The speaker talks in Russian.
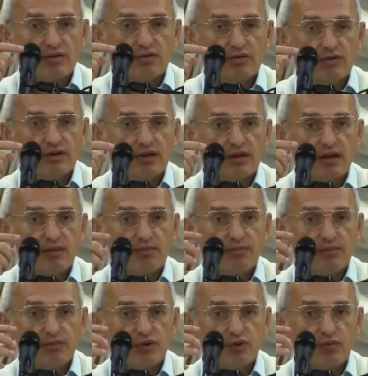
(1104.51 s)
То есть
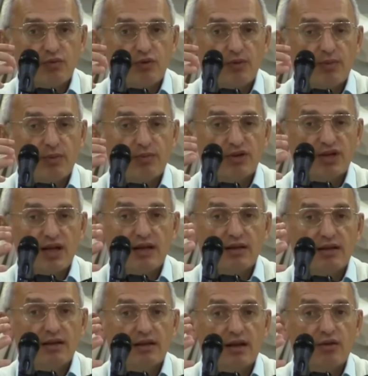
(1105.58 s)
это судьбу не
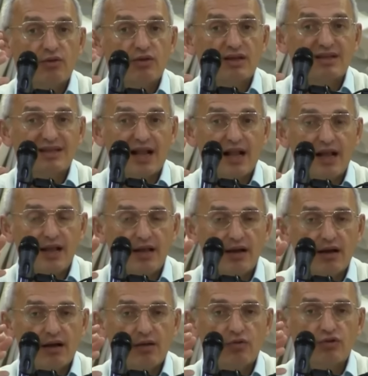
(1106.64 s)
побежает, дает настроение
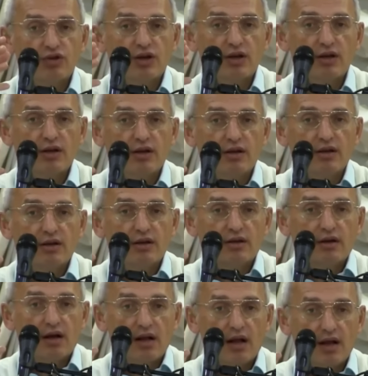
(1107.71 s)
хорошее,
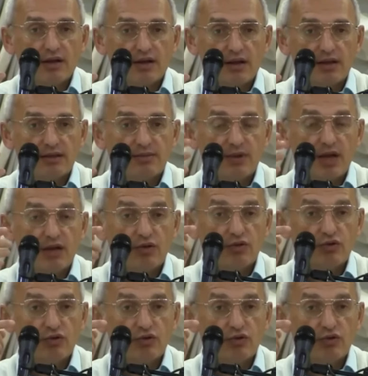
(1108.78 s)
характер изменяет.